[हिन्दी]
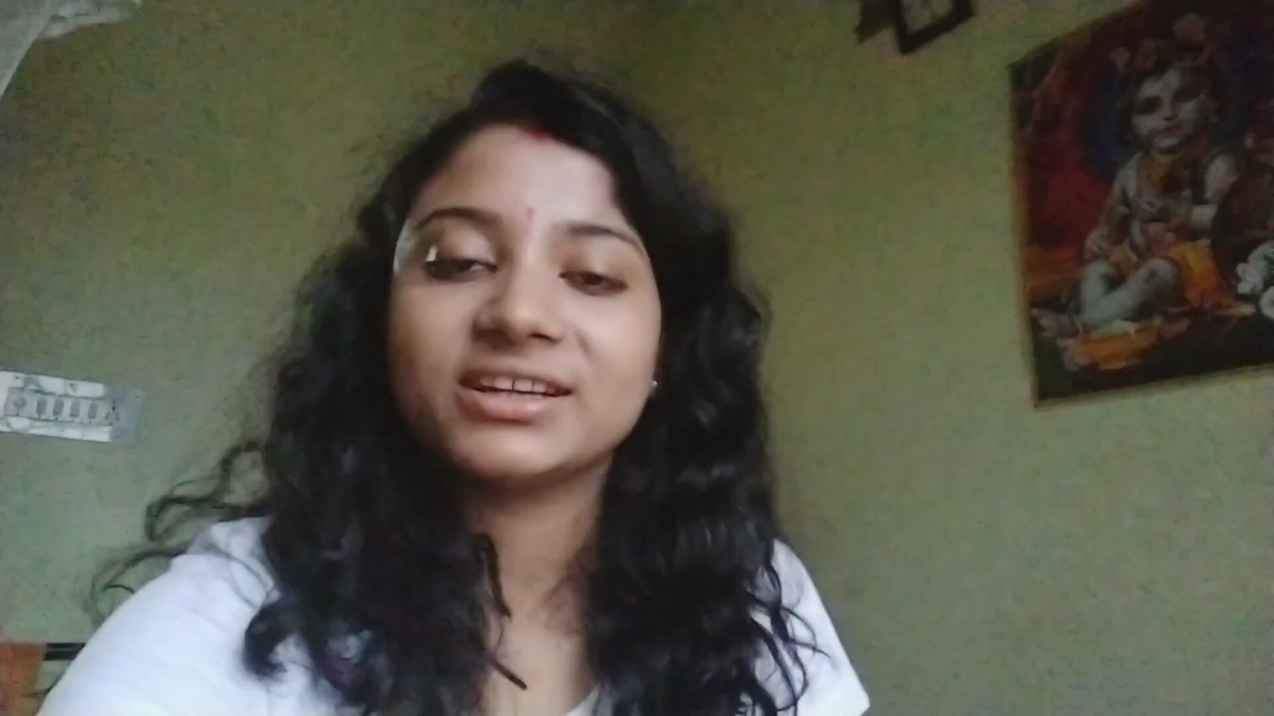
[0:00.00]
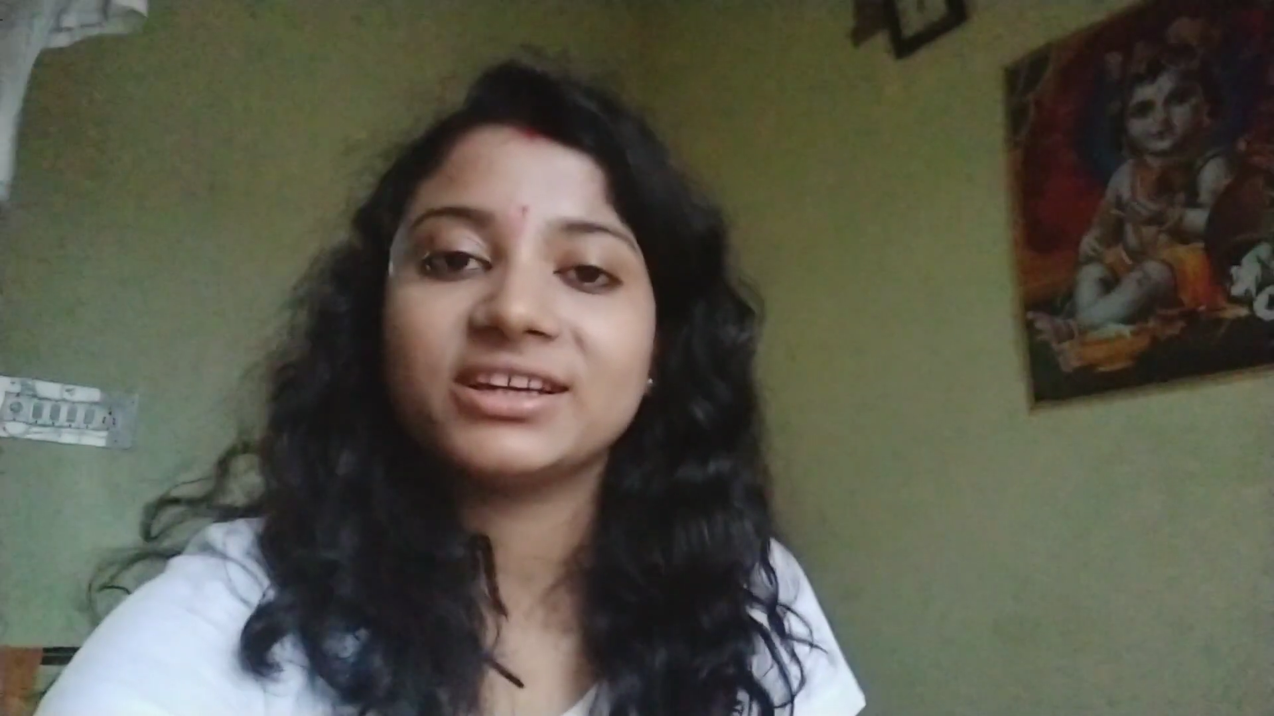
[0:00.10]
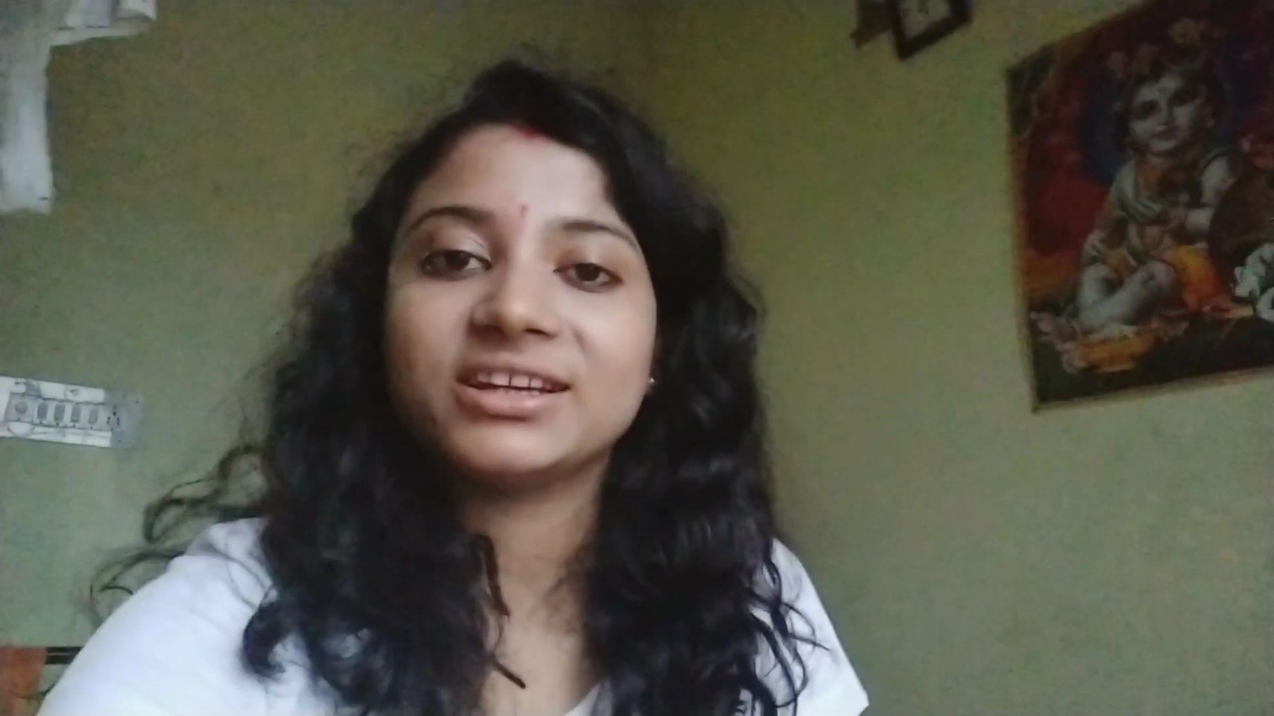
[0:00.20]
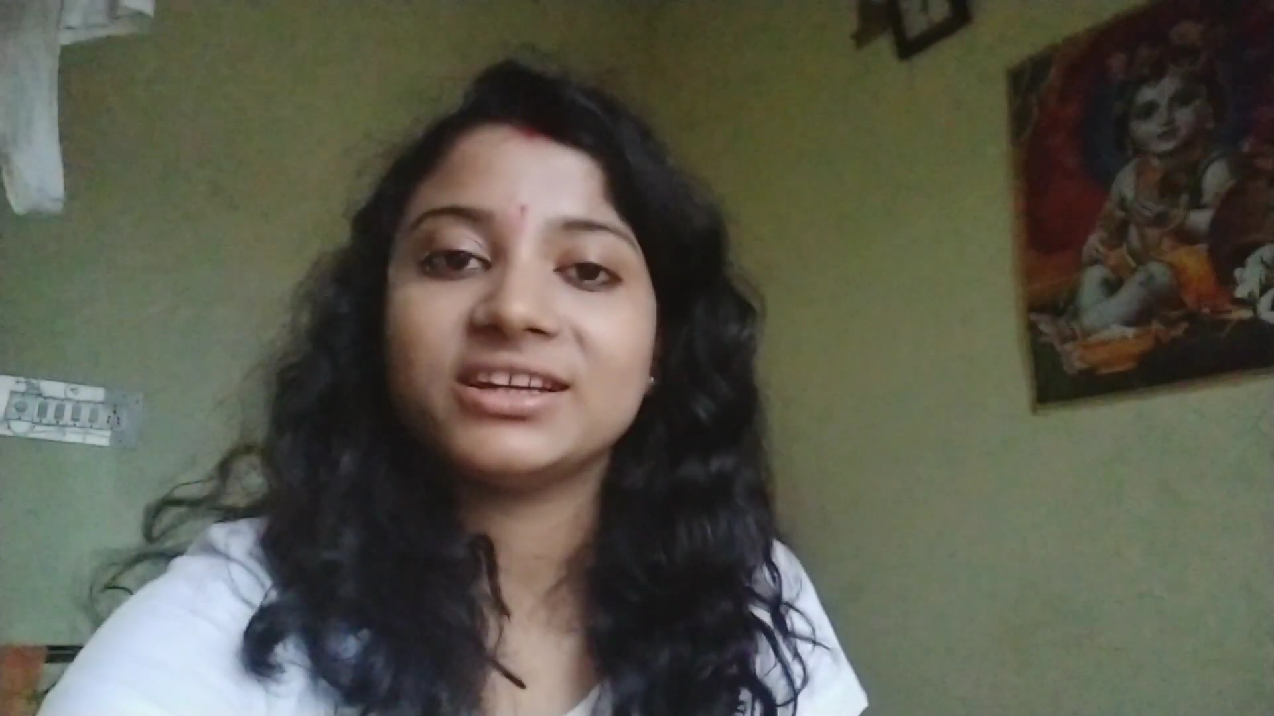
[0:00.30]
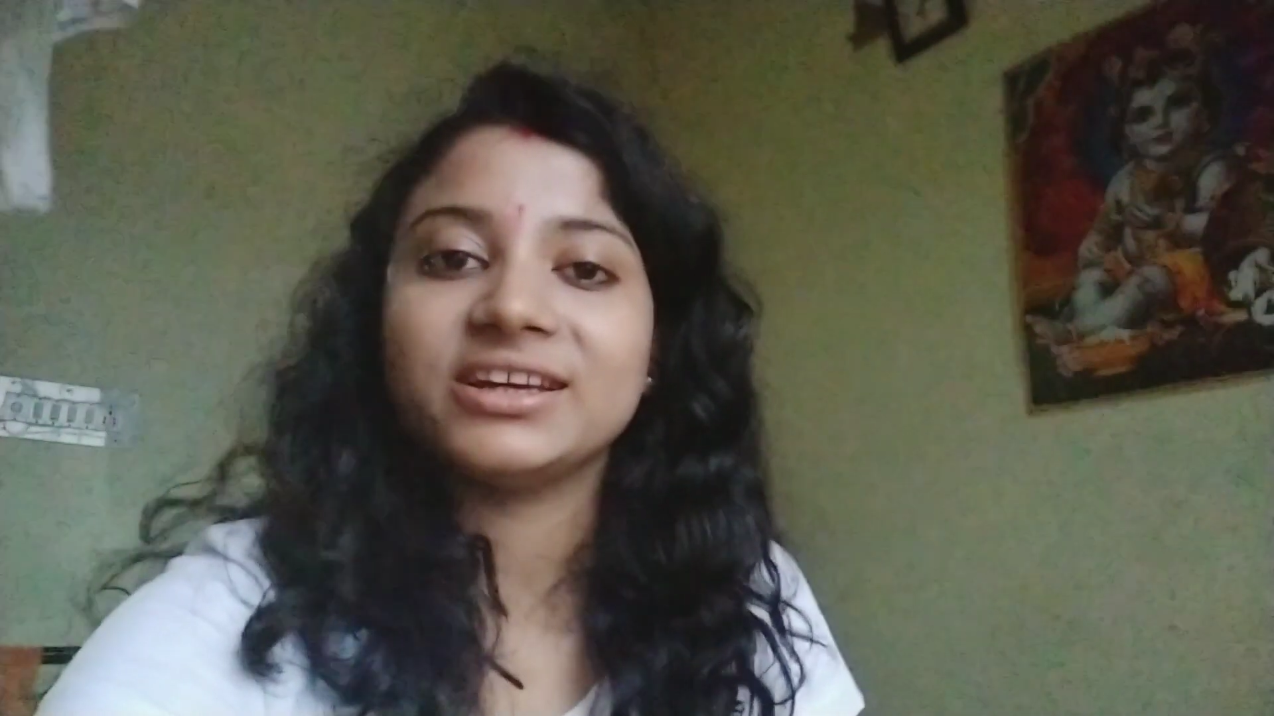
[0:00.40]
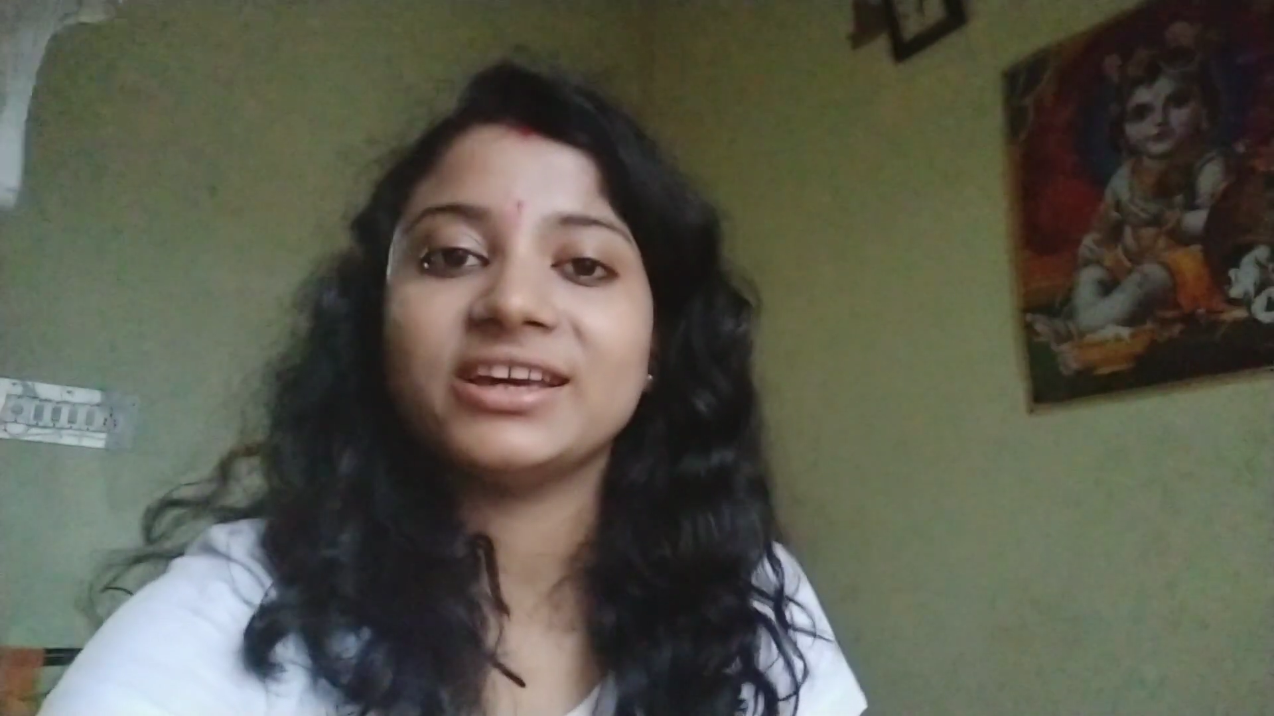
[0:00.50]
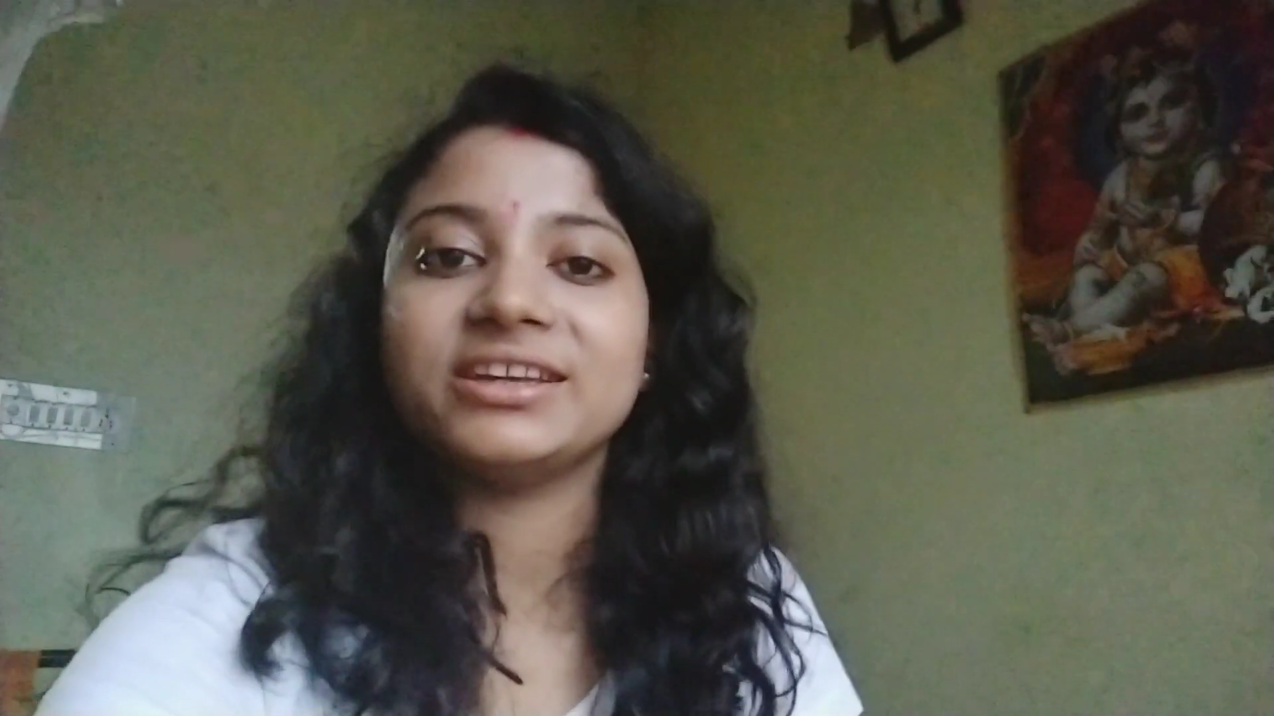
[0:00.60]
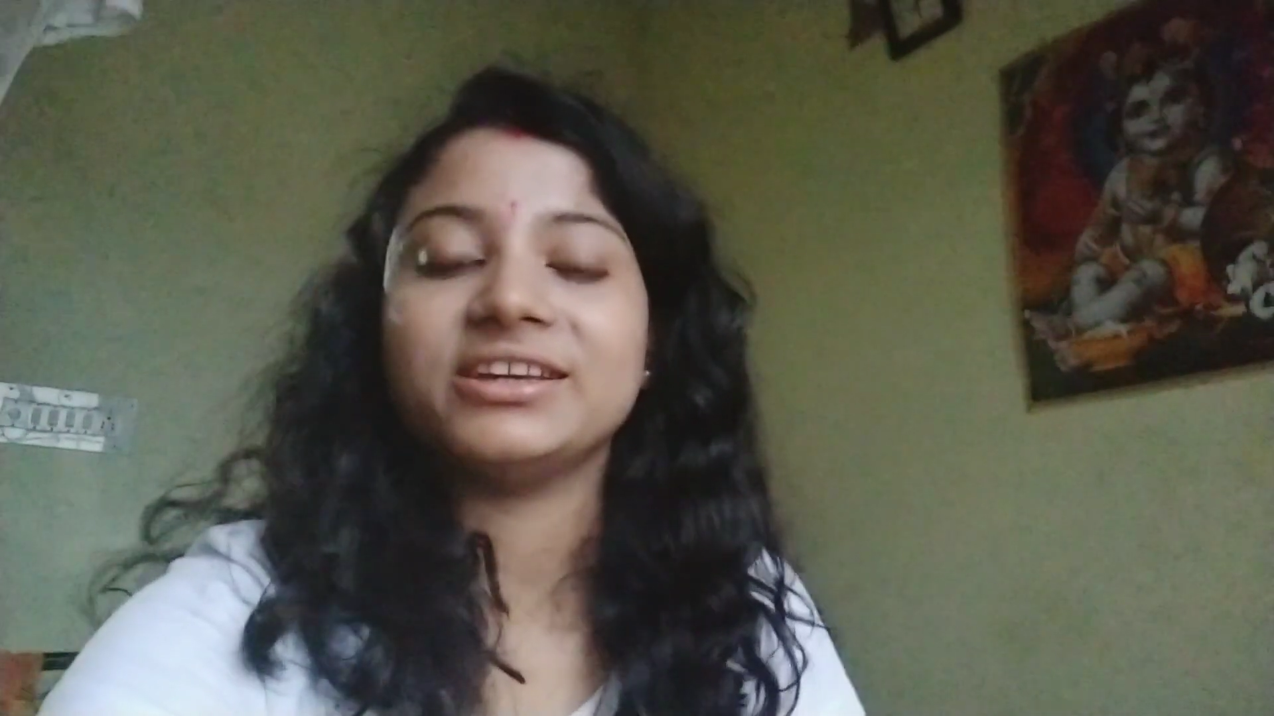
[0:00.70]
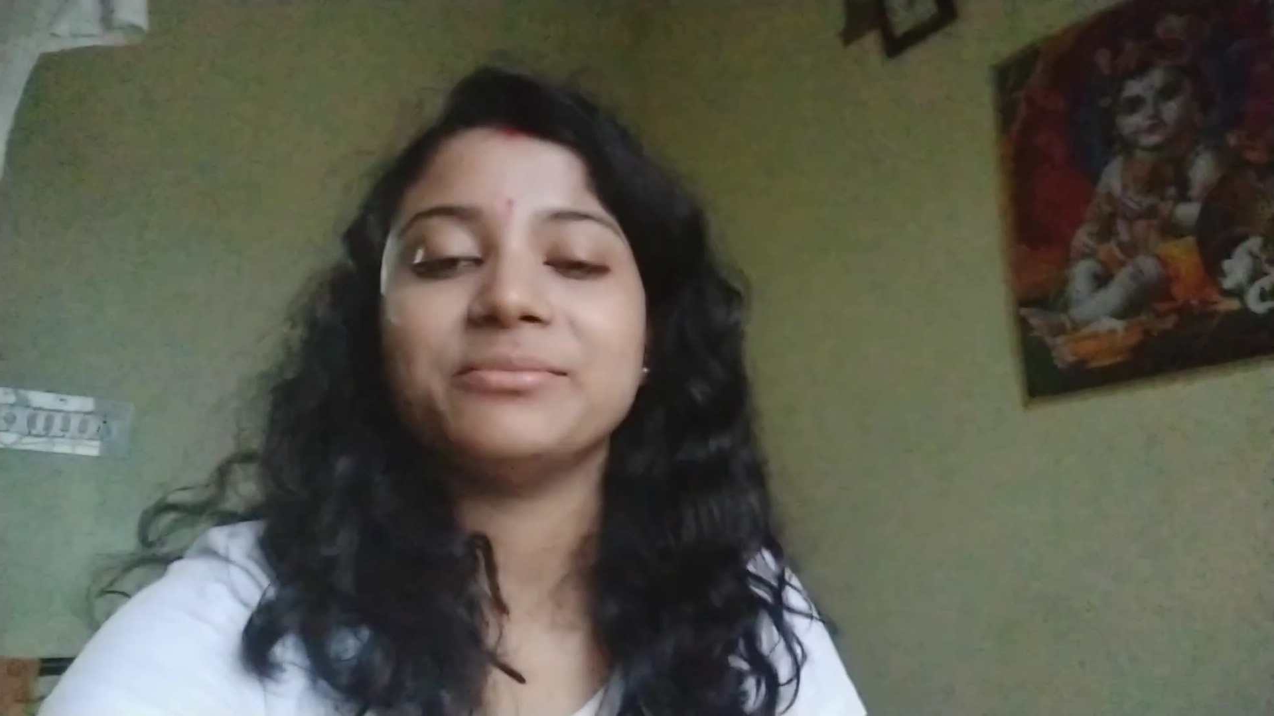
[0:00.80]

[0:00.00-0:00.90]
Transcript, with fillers: करने के लिए